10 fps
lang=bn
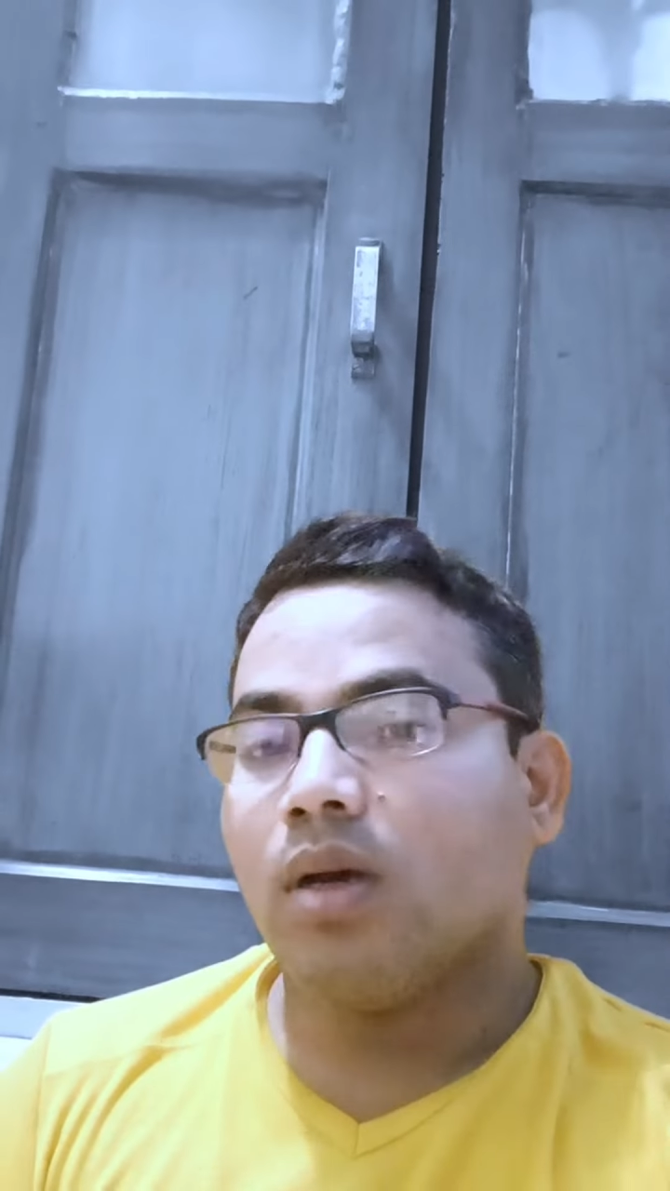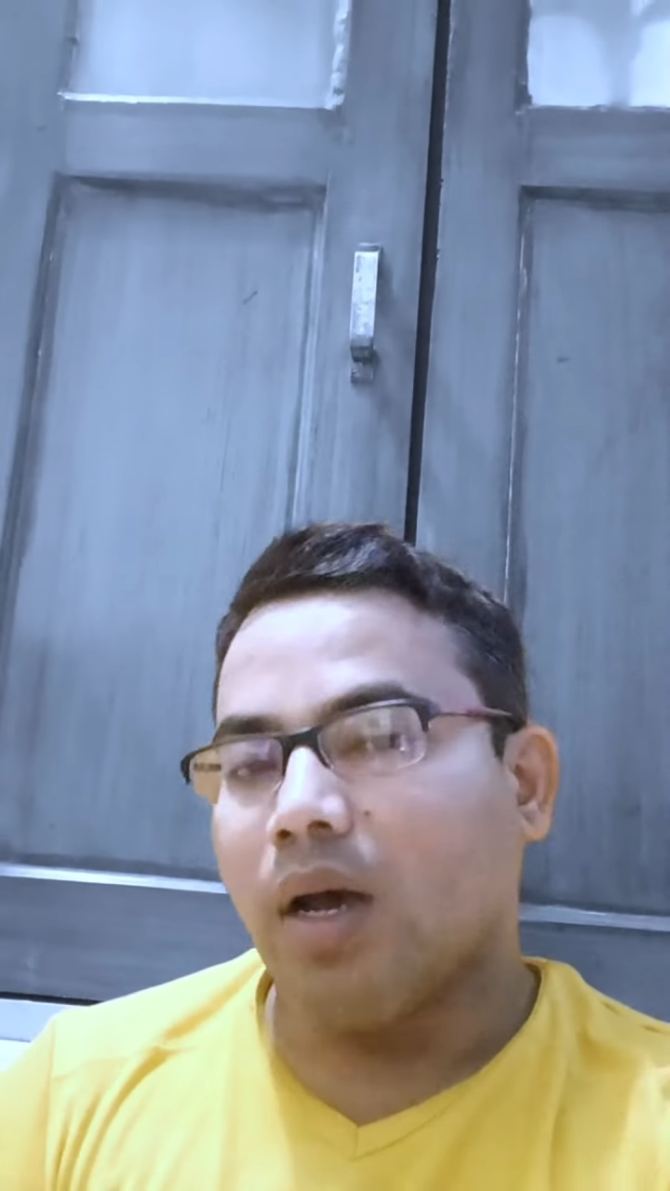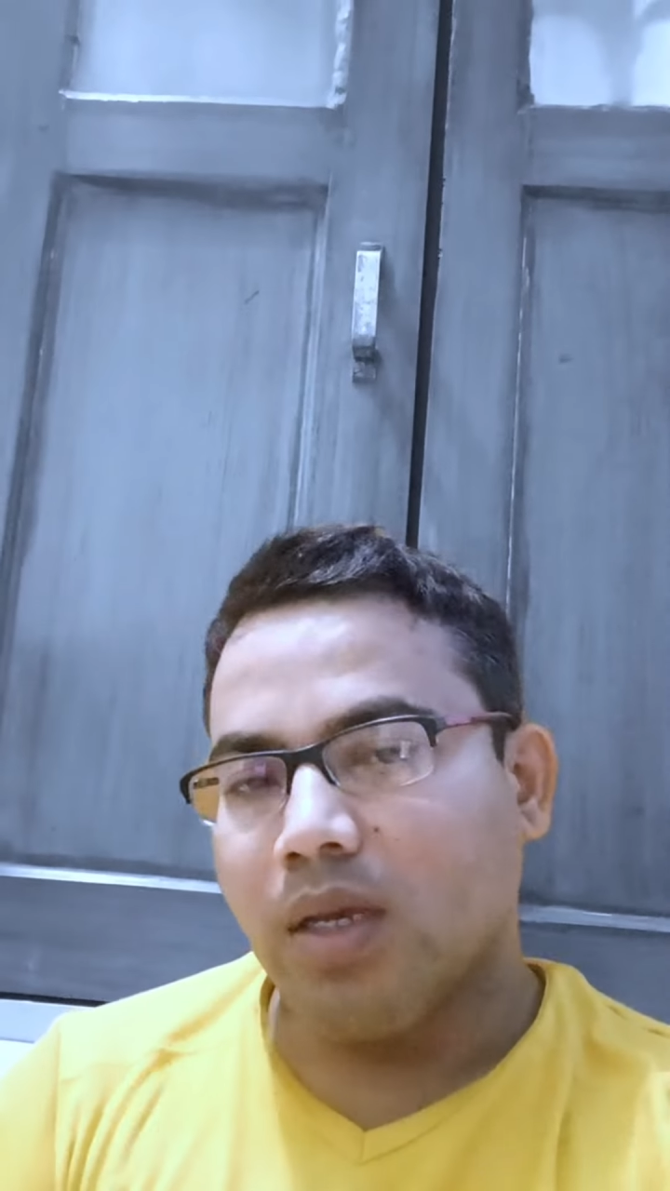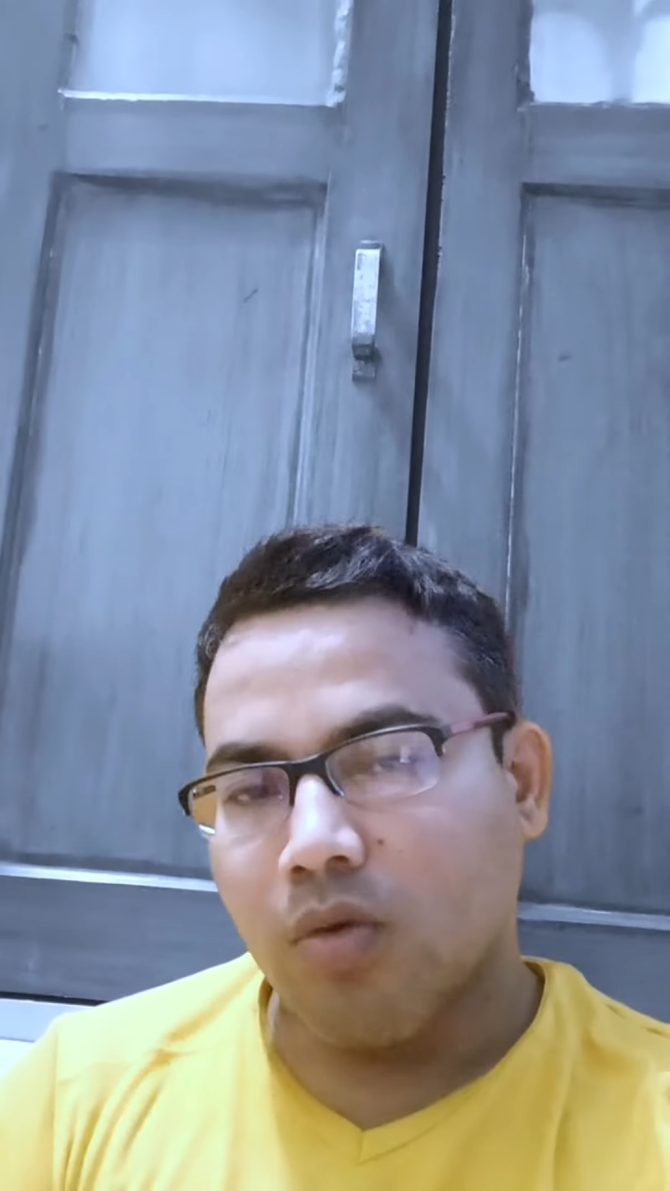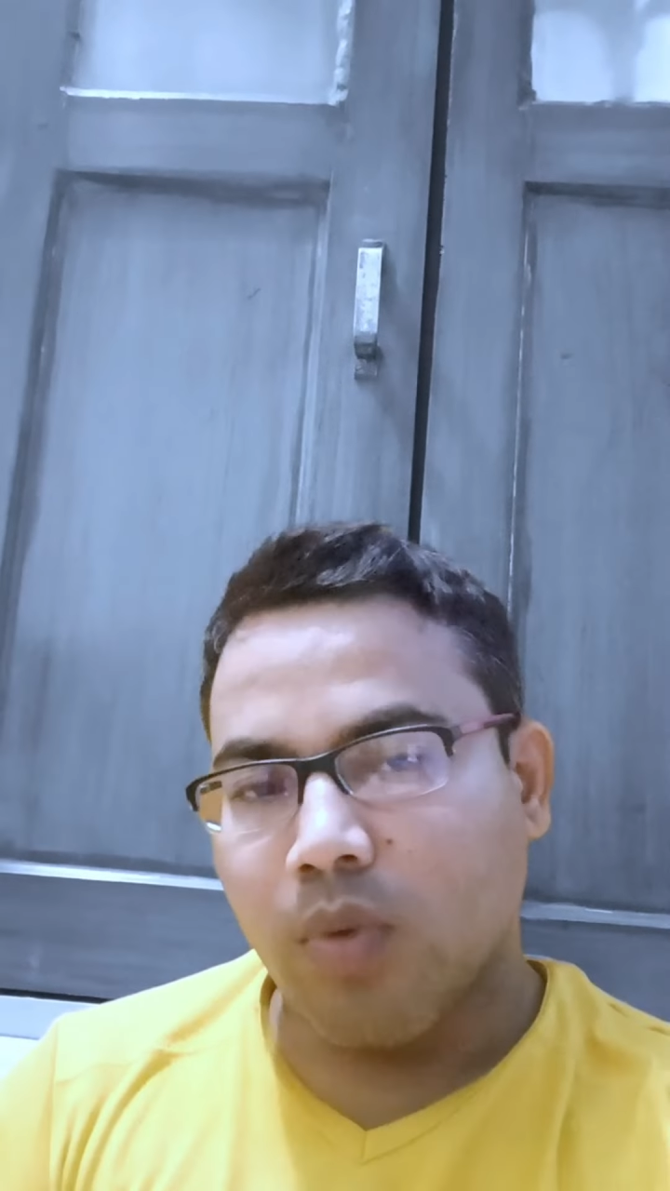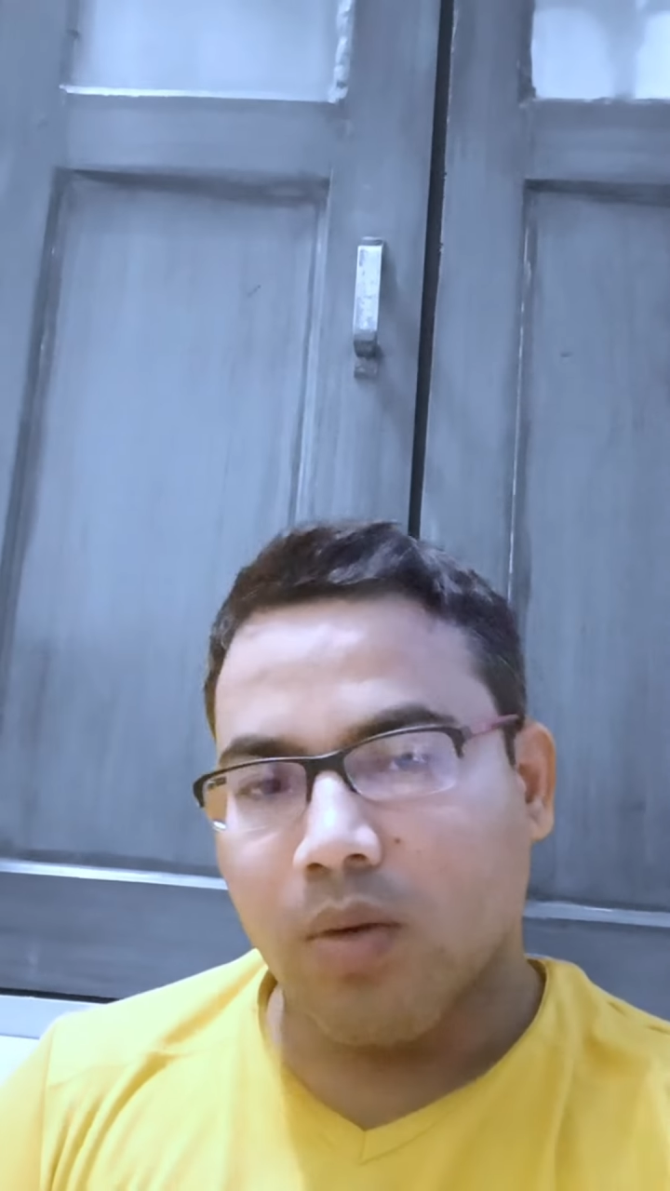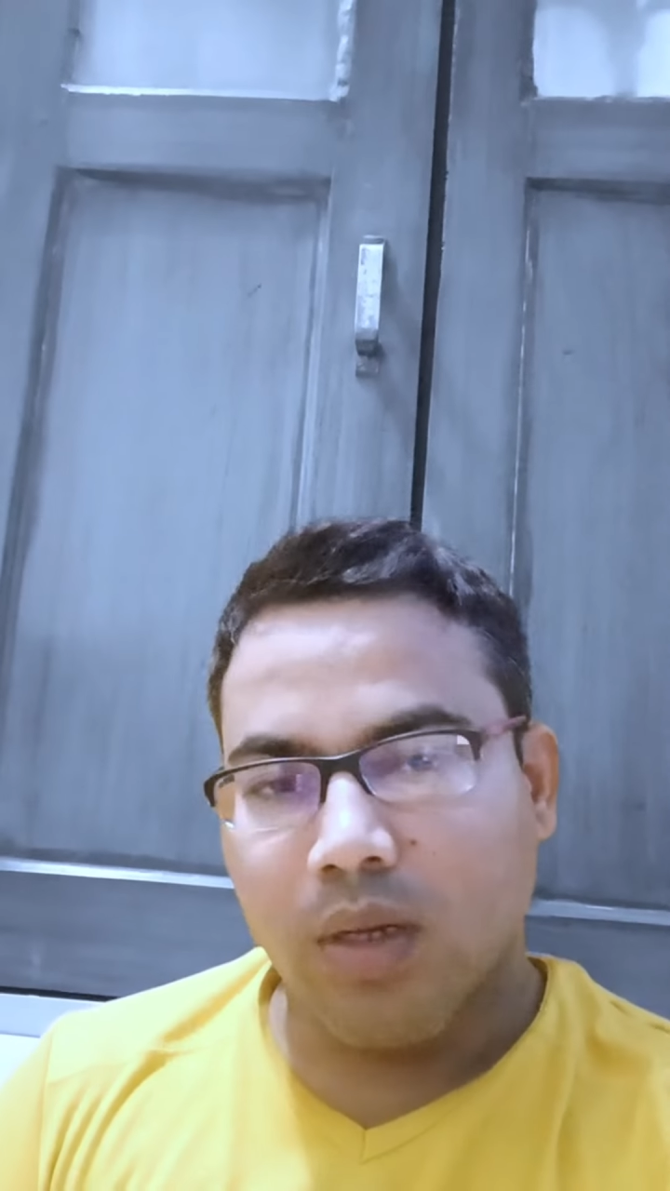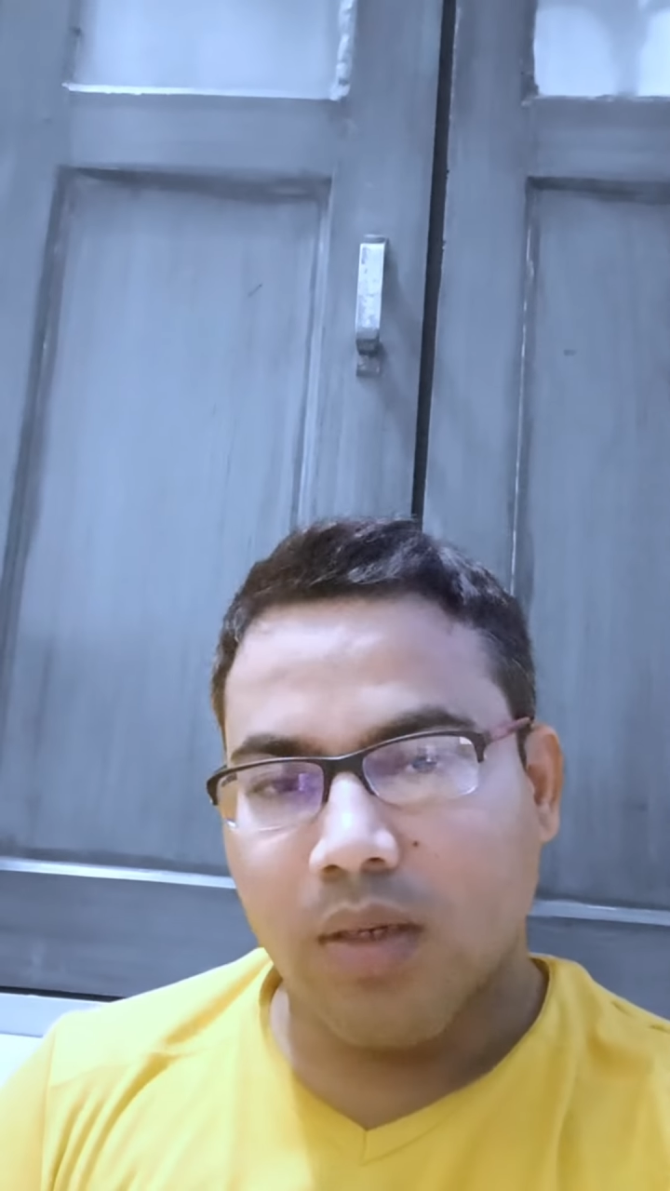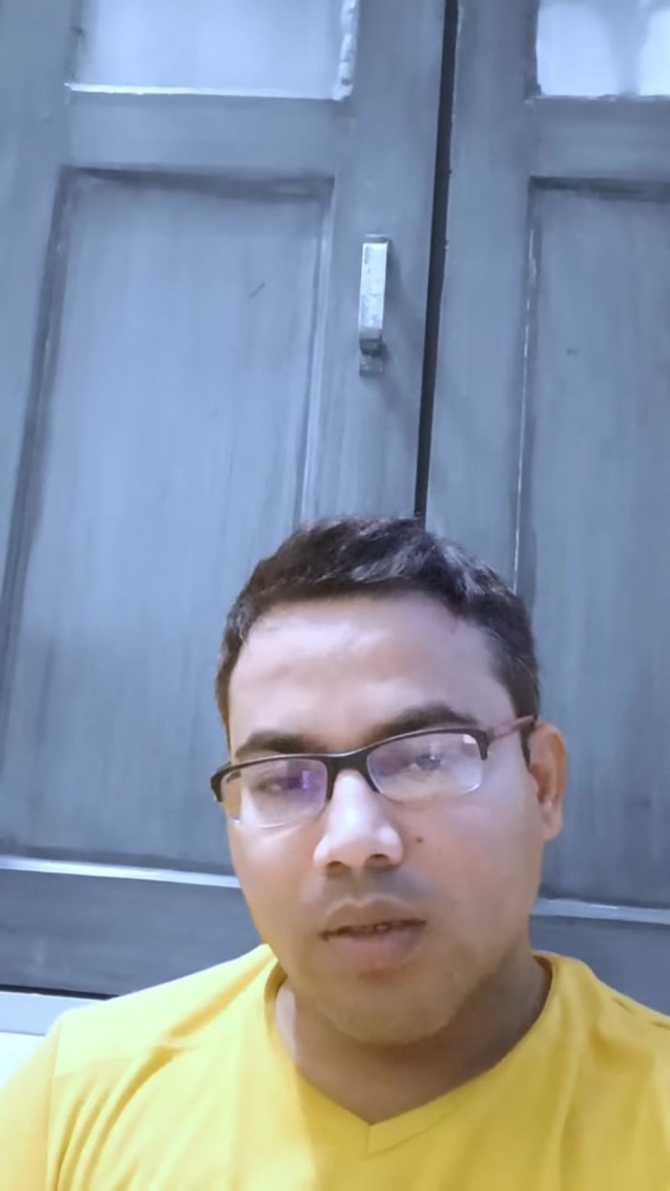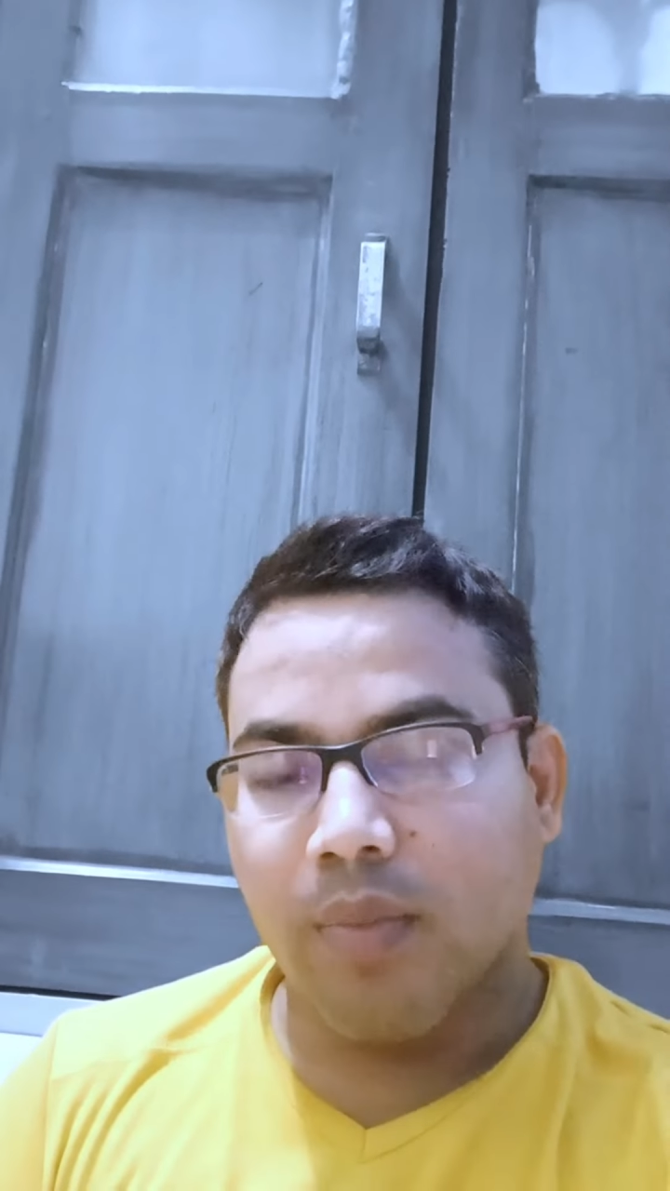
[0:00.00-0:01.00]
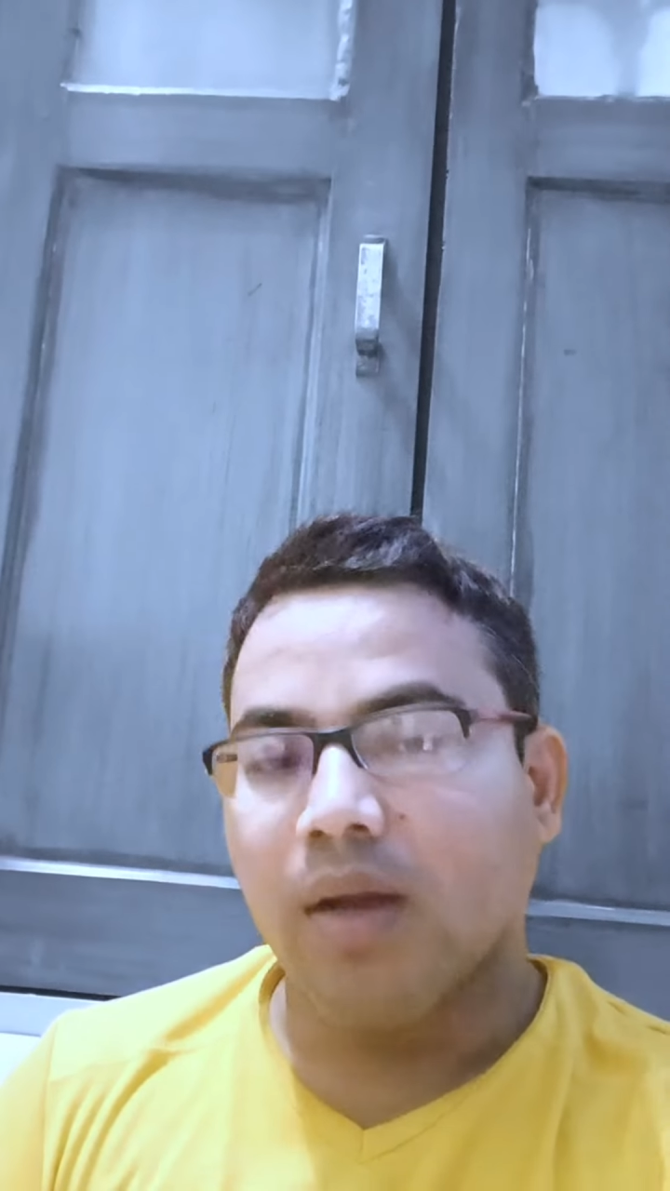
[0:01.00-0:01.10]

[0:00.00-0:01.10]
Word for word: আইয়ারও ভালো খেলে